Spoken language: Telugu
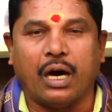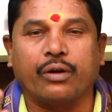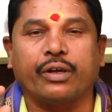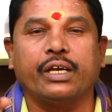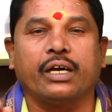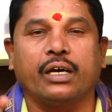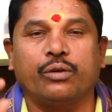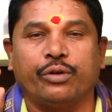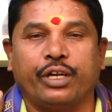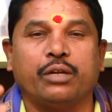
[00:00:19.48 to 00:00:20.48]
ఆరోగ్యంగా
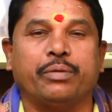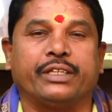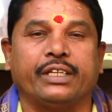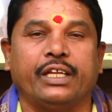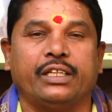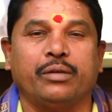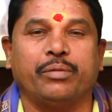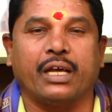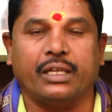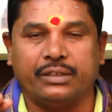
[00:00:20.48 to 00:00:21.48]
నూరేళ్ళు బతికినేది
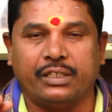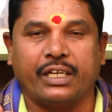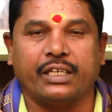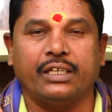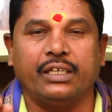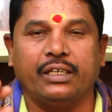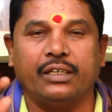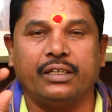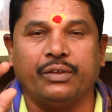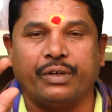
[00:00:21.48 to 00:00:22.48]
మన అందరికీ
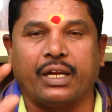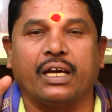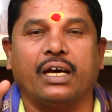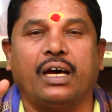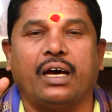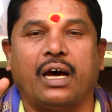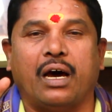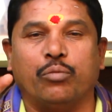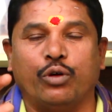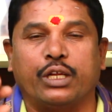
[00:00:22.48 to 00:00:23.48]
వివరంగా
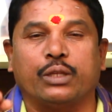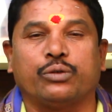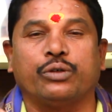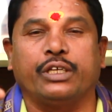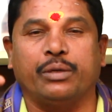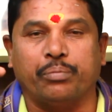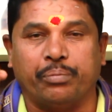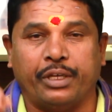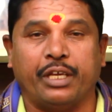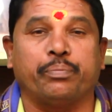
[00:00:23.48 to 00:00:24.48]
ఆ మూలికలతో ఏం
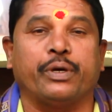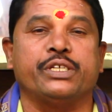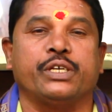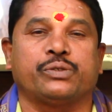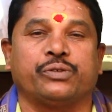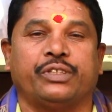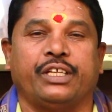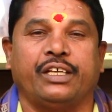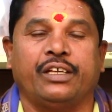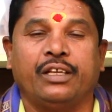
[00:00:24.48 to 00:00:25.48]
ఏం పని
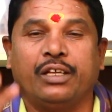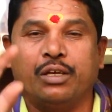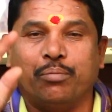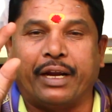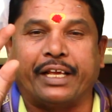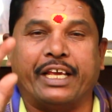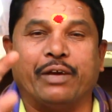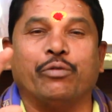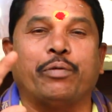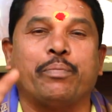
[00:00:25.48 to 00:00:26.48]
చేస్తుంది
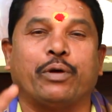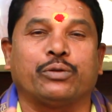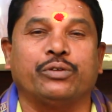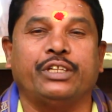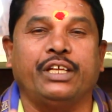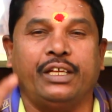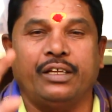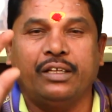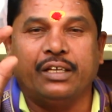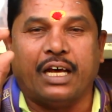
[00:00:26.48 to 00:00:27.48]
మనకేం ఉపయోగపడుతుంది
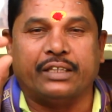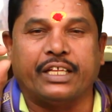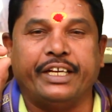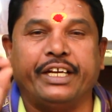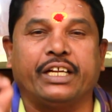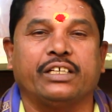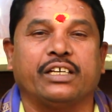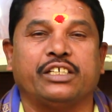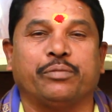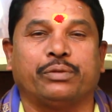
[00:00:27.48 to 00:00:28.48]
అంత
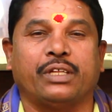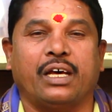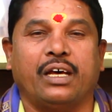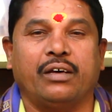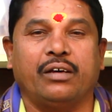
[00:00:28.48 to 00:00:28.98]
నీట్గా చెప్తా